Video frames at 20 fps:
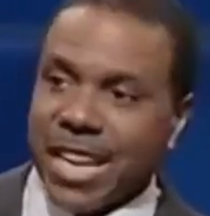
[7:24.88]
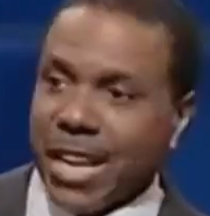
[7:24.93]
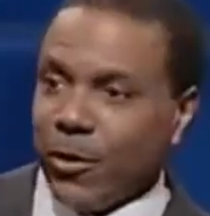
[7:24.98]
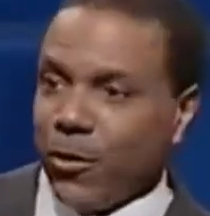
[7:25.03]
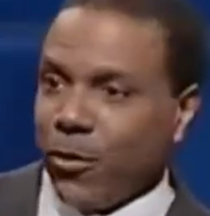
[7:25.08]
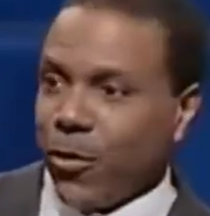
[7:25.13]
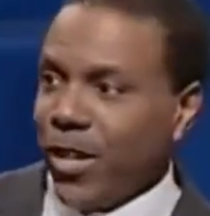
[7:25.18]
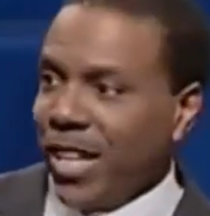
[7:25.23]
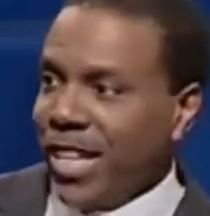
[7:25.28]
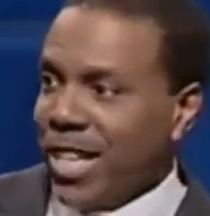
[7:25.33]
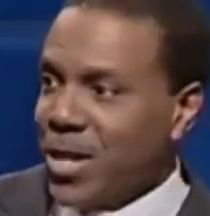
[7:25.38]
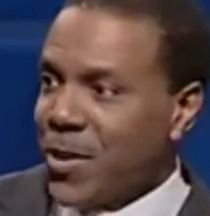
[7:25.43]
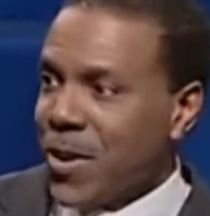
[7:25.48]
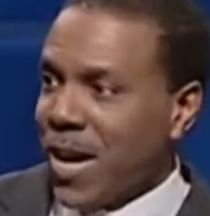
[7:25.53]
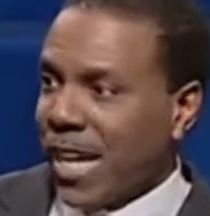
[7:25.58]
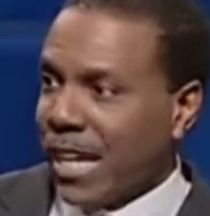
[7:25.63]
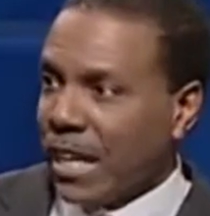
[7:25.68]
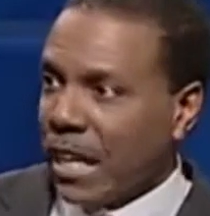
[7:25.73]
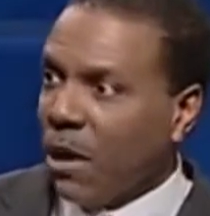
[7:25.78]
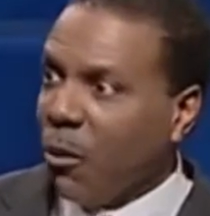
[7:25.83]
Это звучит
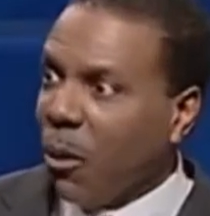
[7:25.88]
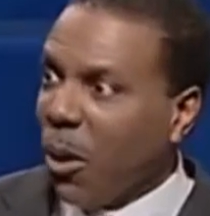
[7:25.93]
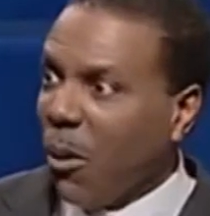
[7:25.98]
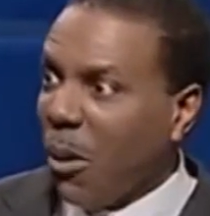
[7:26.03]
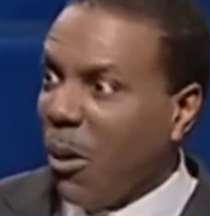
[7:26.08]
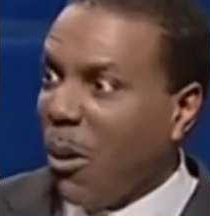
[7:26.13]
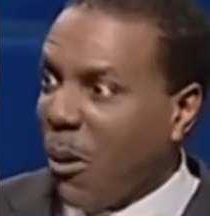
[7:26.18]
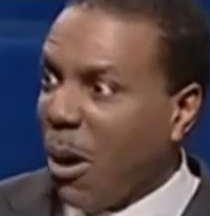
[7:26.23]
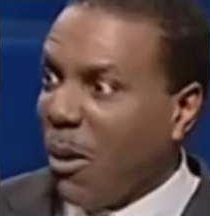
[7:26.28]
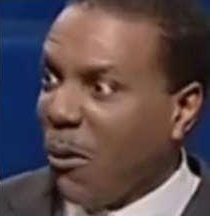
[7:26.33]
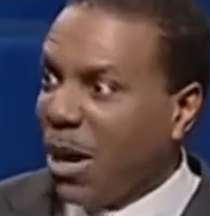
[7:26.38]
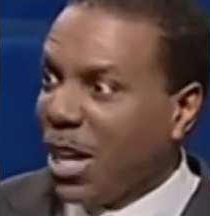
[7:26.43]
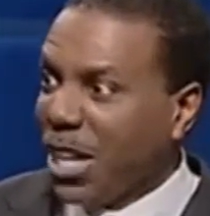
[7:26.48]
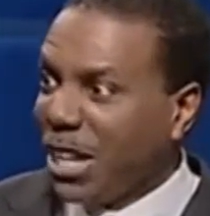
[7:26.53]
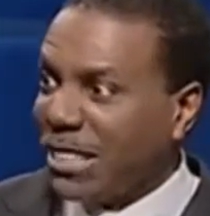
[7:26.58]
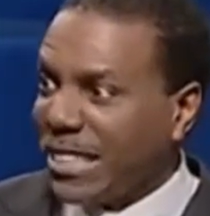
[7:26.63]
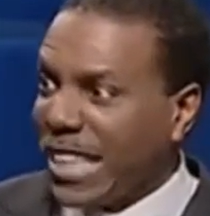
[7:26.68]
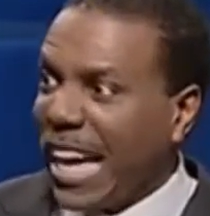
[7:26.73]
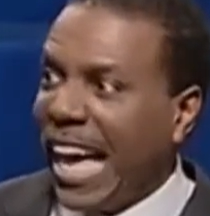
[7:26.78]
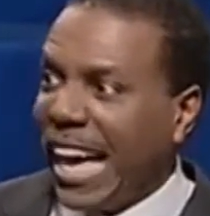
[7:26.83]
ошеломляюще, не так ли?